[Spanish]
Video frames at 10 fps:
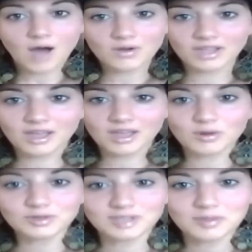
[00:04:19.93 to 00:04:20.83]
Aunque
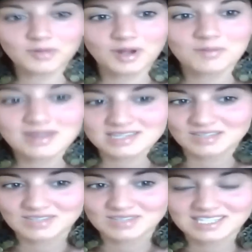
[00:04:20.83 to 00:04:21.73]
ustedes podrán ver
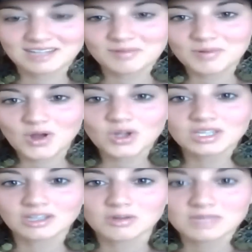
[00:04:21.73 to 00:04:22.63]
si visitan mi blog
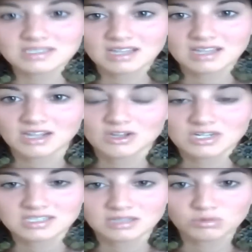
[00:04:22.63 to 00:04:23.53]
que tengo más
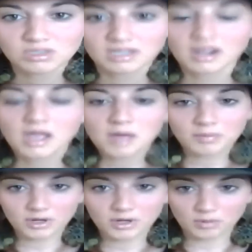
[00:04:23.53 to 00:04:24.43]
seguidores en Twitter.
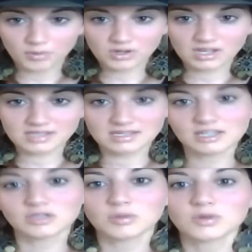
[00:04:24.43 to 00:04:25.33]
Pero ¿por qué es
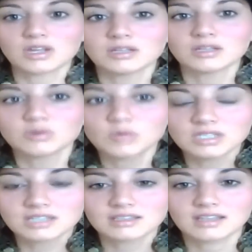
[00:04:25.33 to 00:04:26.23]
esto? Porque en
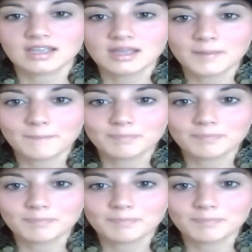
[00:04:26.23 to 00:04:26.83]
Twitter eh,